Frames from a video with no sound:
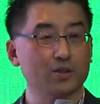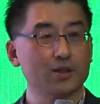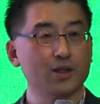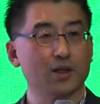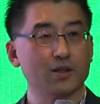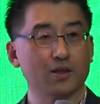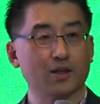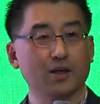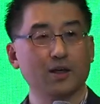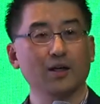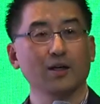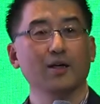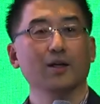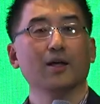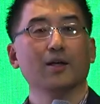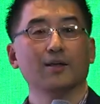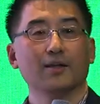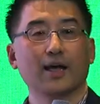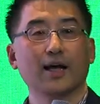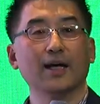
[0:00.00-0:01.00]
것이 아니라
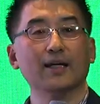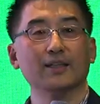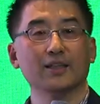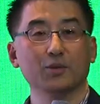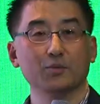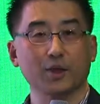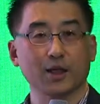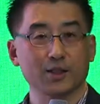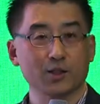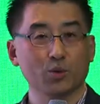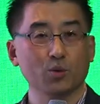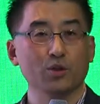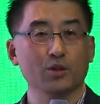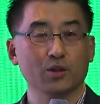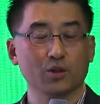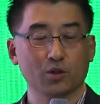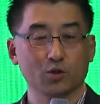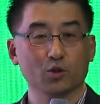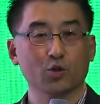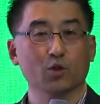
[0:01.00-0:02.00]
내가 지금 가지고
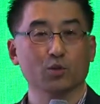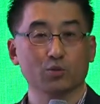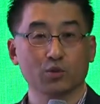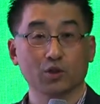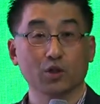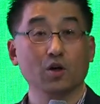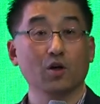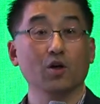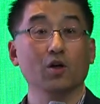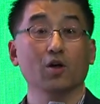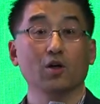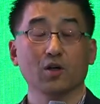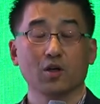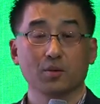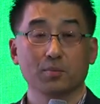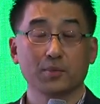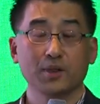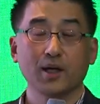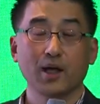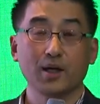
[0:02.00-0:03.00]
있는 것들로부터
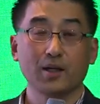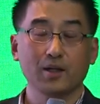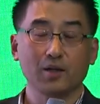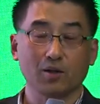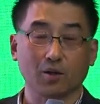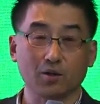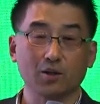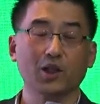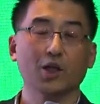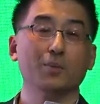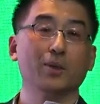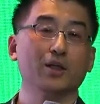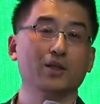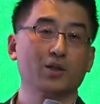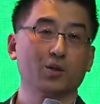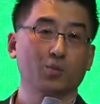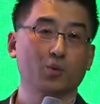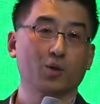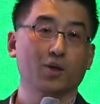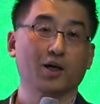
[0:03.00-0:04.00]
미래를 어떻게
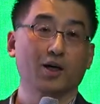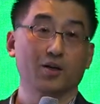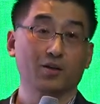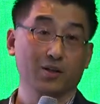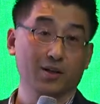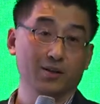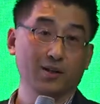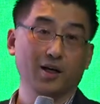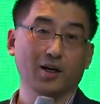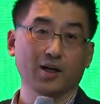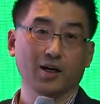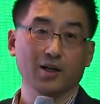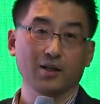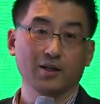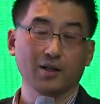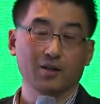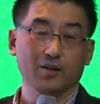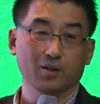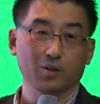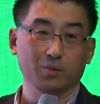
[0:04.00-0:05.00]
만들어 볼까 이렇게
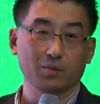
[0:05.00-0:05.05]
생각한다는